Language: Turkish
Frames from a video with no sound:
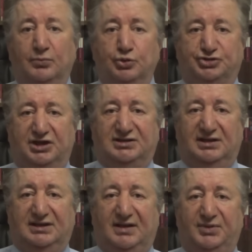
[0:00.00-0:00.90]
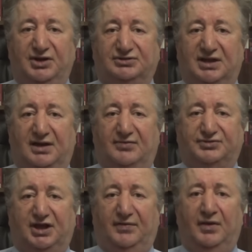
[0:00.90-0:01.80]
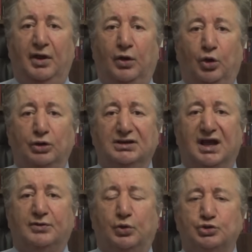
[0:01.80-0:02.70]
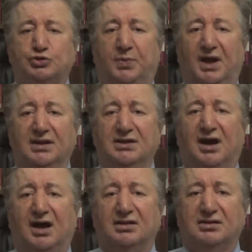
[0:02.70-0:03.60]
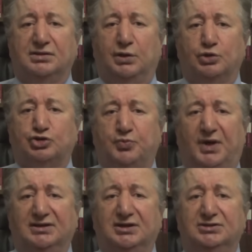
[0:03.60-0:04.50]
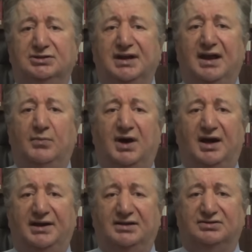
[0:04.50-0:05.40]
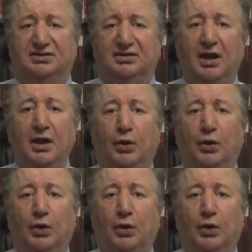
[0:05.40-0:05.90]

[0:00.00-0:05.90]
Bu şekilde bir taraftan onlar Osmanlı halkı, Osmanlı'nın emaneti.